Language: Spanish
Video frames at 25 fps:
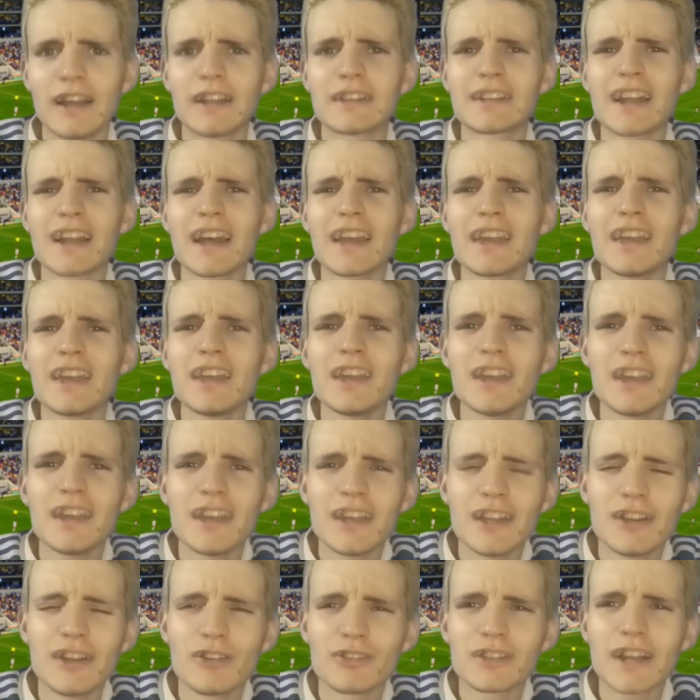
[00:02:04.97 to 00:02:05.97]

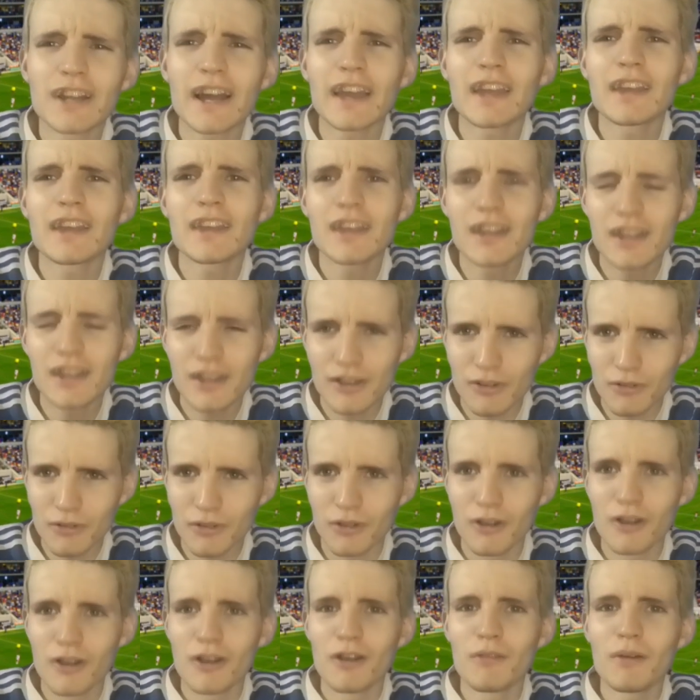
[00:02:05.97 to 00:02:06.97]
Tranquilo,
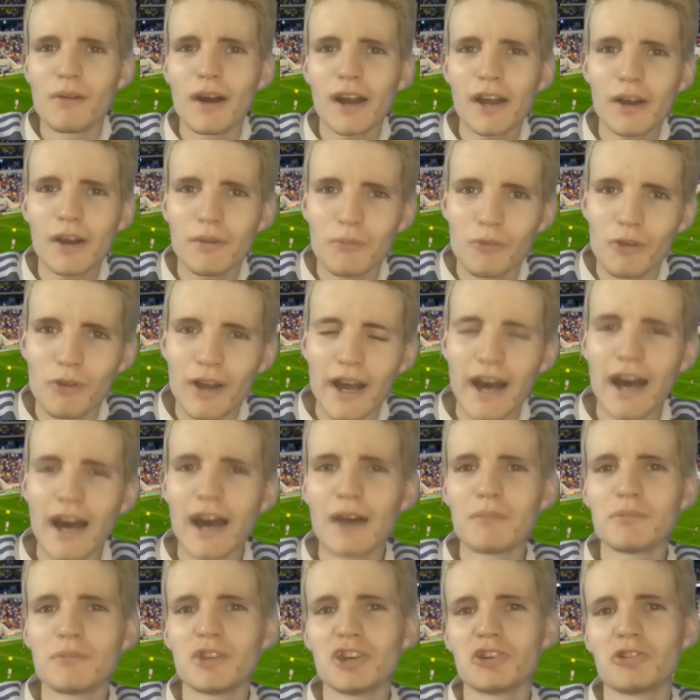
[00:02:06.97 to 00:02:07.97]
tranquilo, bajamos un
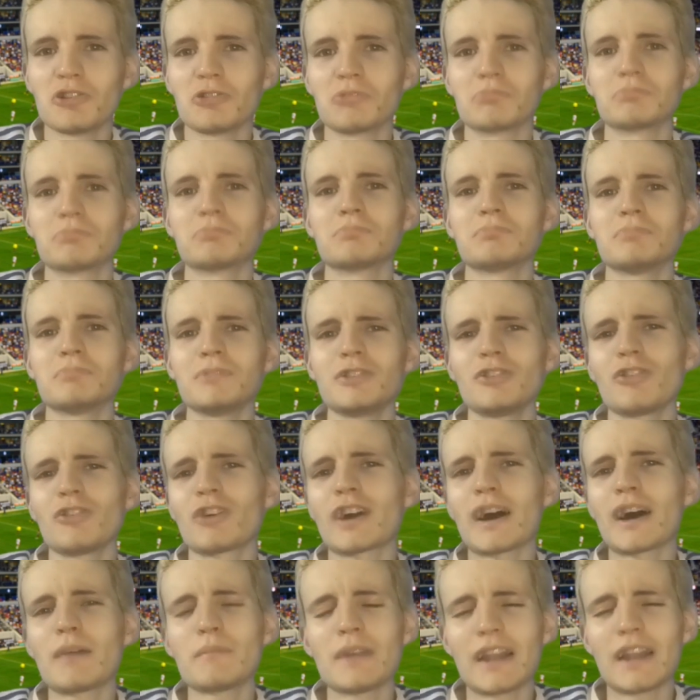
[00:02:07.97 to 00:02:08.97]
cambio, no
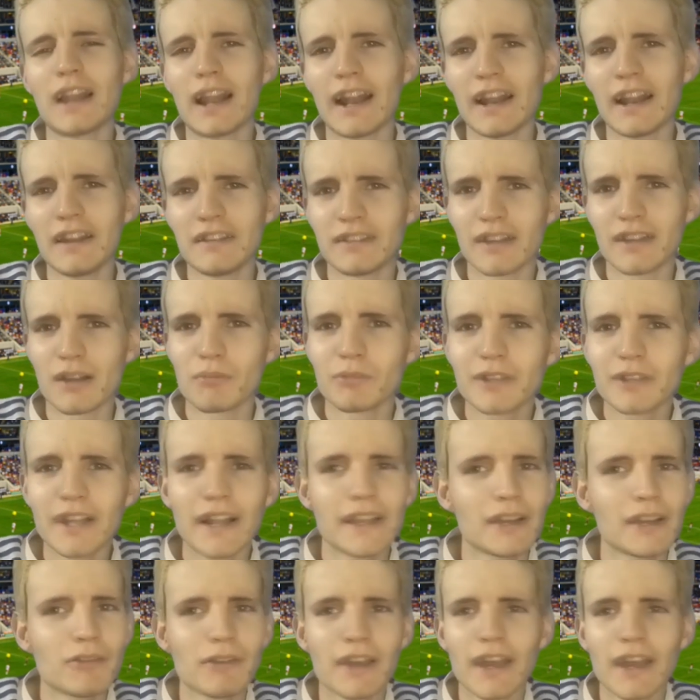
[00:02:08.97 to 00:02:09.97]
cambia el análisis del
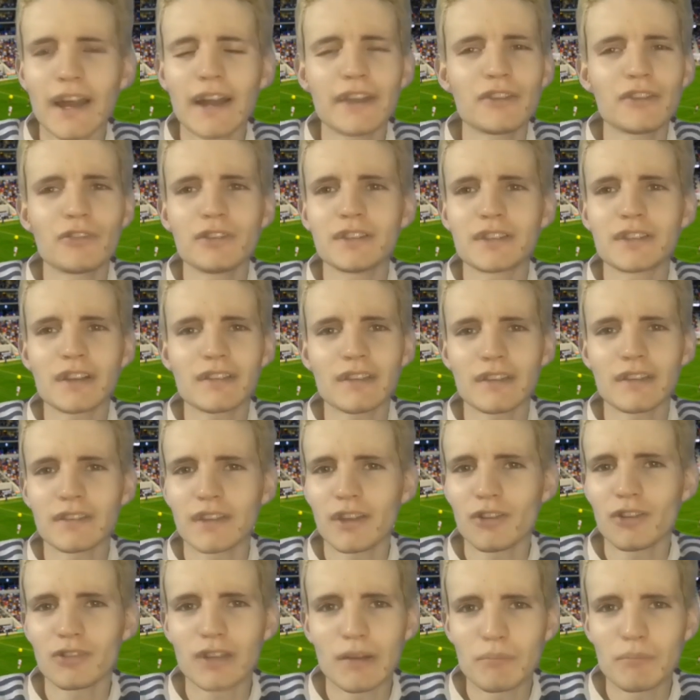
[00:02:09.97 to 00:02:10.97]
mundial, y aunque gane hoy 3 a
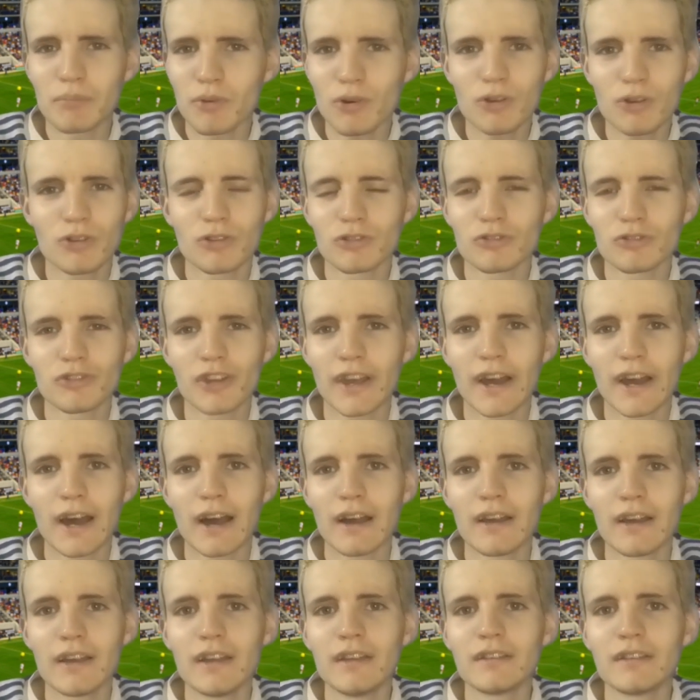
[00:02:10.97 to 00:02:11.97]
0 tampoco, o
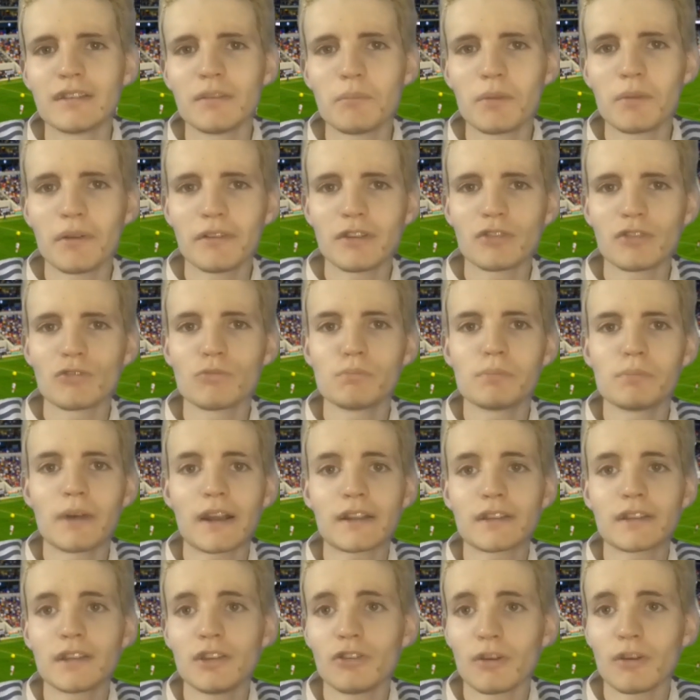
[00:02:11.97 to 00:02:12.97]
sea, simplemente es un
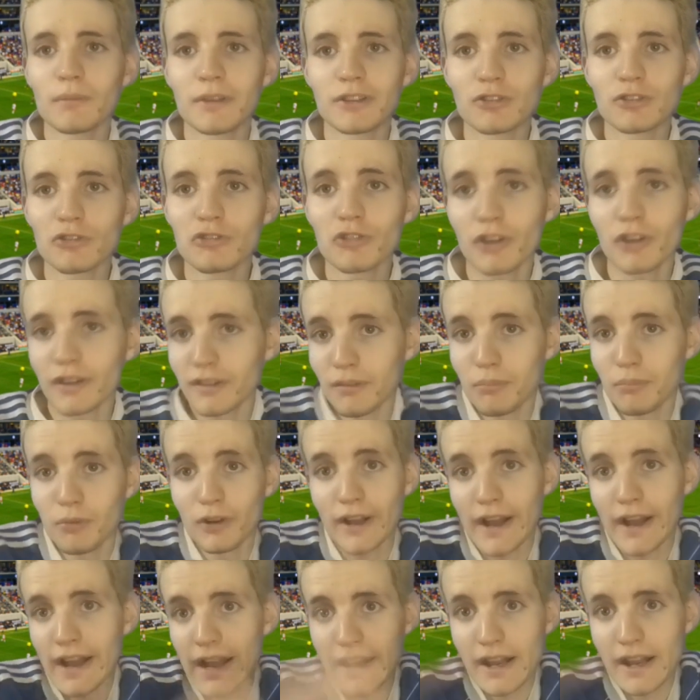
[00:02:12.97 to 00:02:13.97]
partido amistoso que se
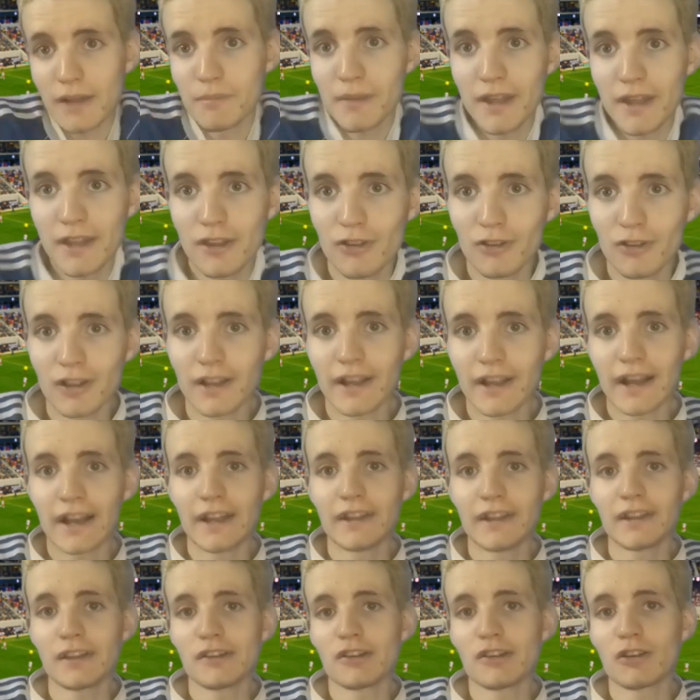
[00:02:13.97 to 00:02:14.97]
pone acá en el medio del
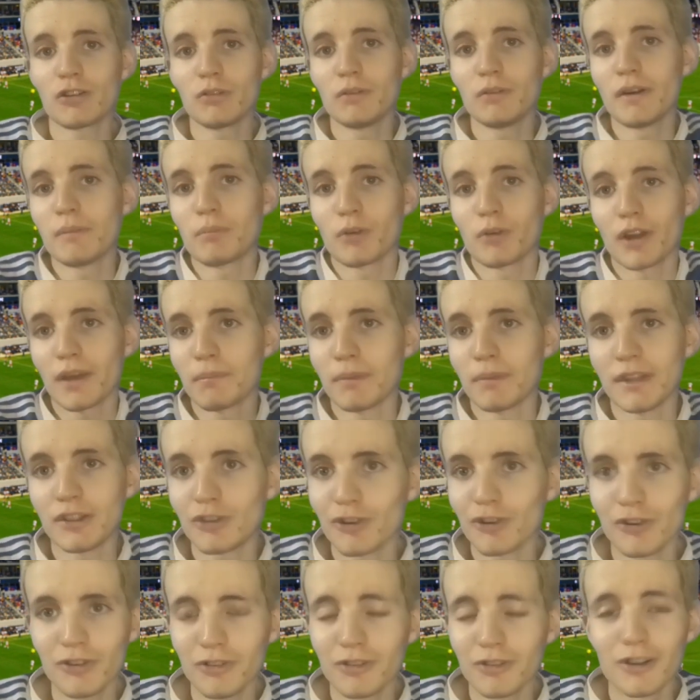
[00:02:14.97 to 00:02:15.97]
calendario de clubes porque
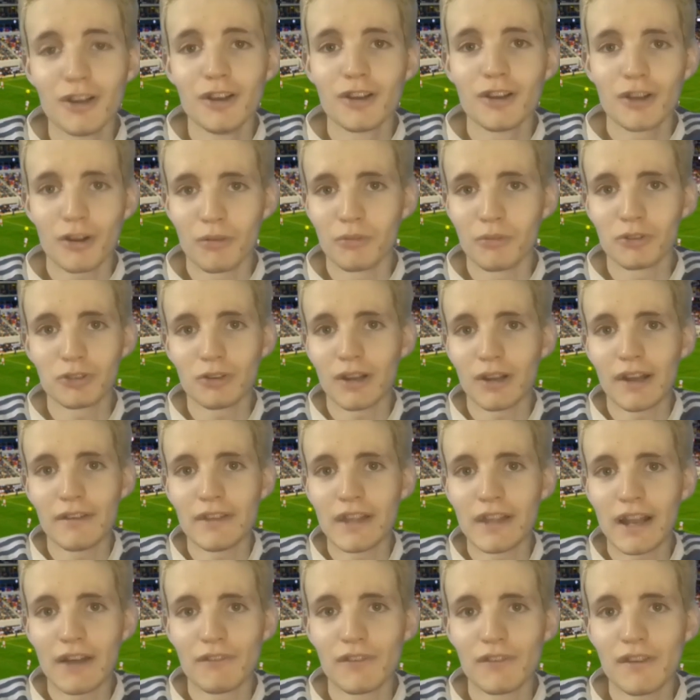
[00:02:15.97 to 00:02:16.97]
pintó, como toda la
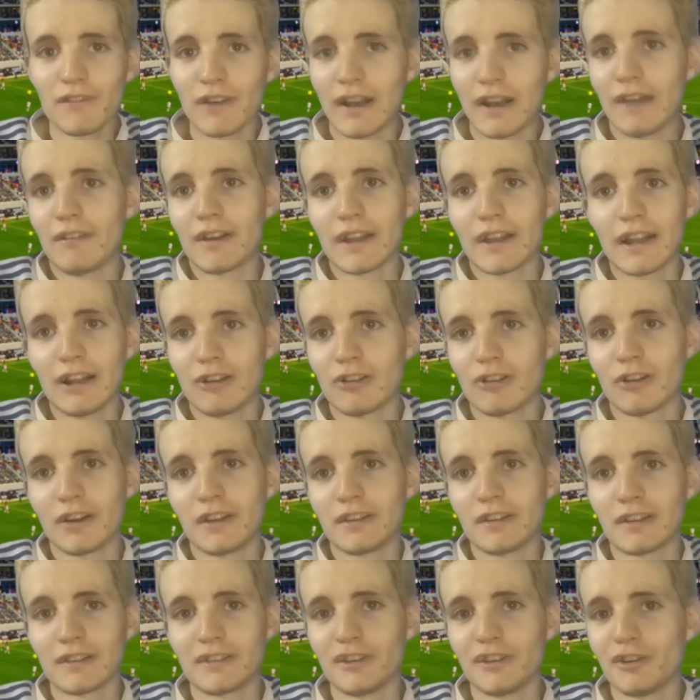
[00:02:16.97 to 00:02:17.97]
vida la FIFA, la verdad la
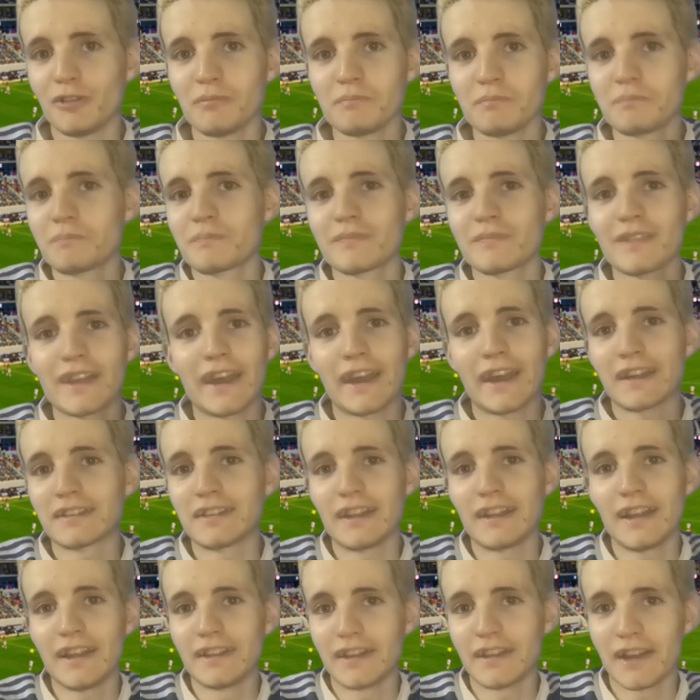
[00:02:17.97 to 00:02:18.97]
organización,
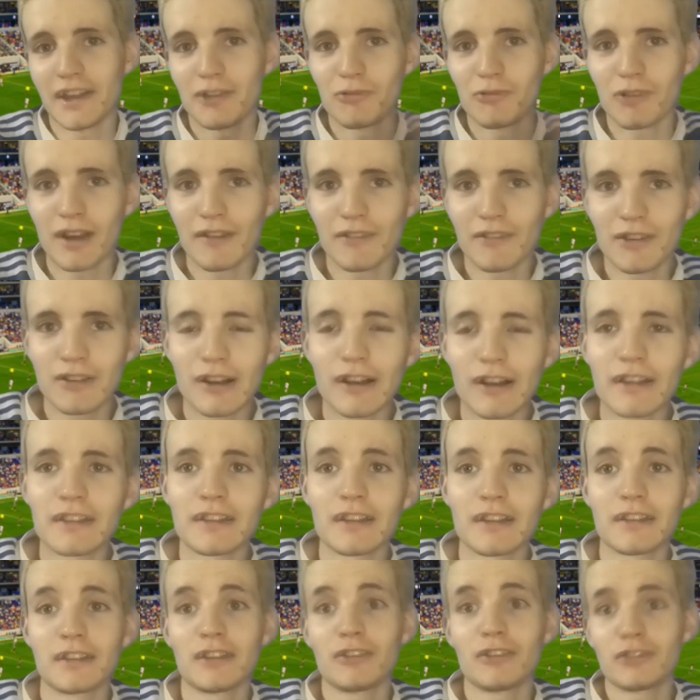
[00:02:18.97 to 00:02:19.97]
excelente, ¿eh? nunca vi una
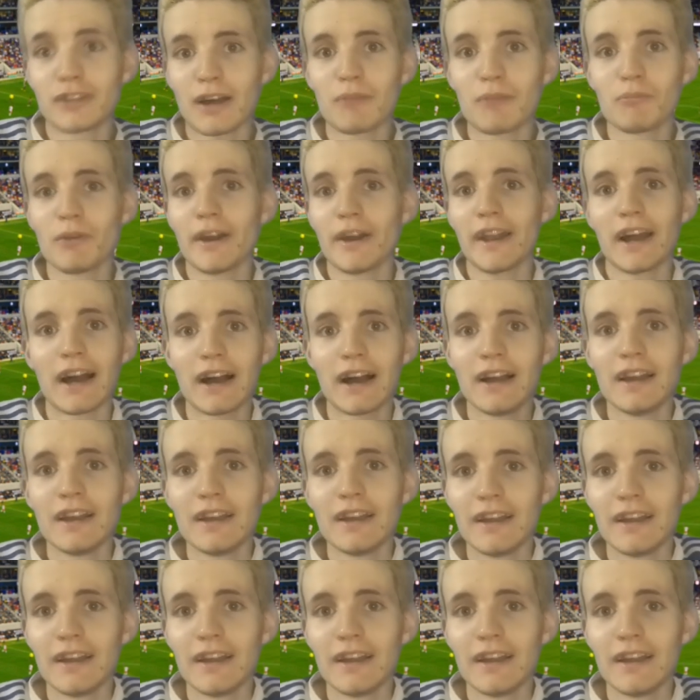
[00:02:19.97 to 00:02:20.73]
organización tan buena.